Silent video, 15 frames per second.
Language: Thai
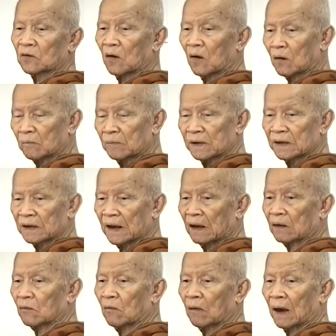ต้องมีแข
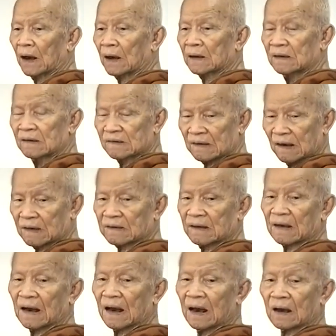นขวาคือศา
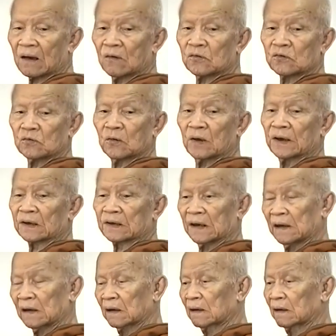สนาเข้าช่วยอีก
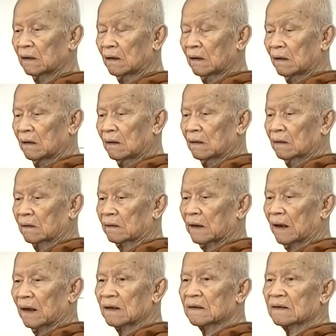ทีนึง
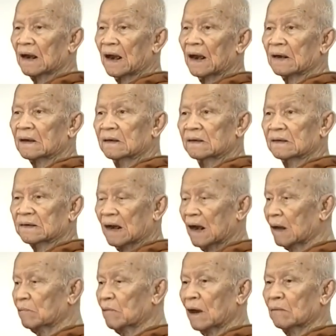แขนซ้ายคือ
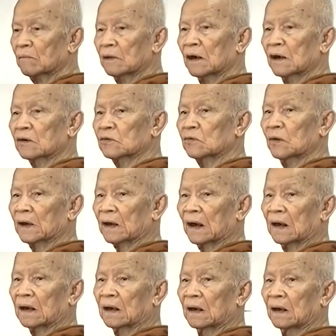ชาติบ้านเมืองช่วย
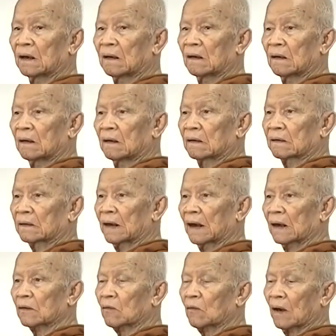กัน แข
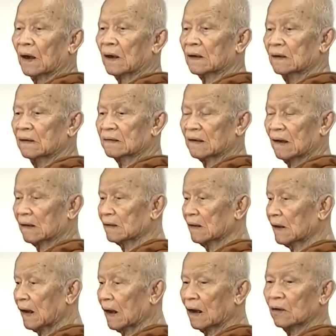นขวาคือศาส
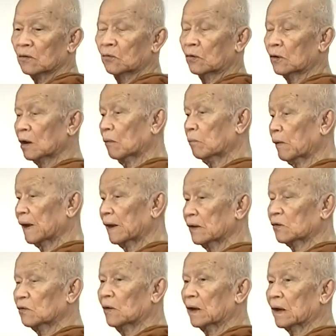นาหนุนเข้าไป
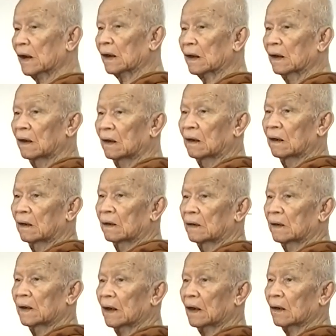ช่วยกัน
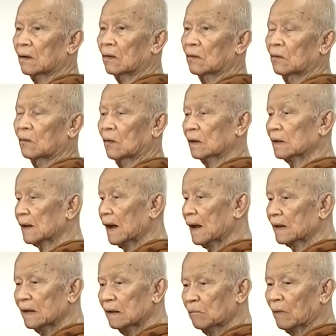เนี่ยหลวง
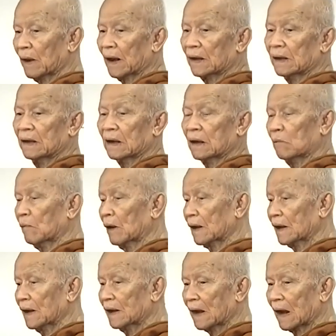ตาที่มานี่ก็
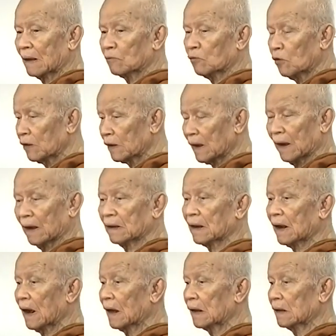มาในนามของแขน
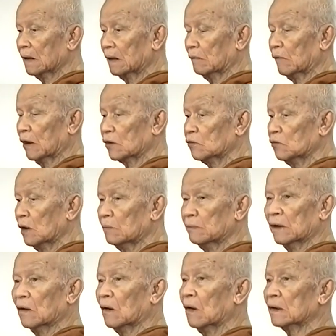ข้างหนึ่งมาช่วย
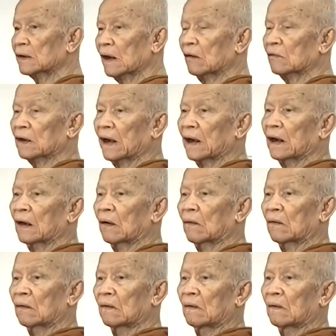พี่น้องชาวไทยเรา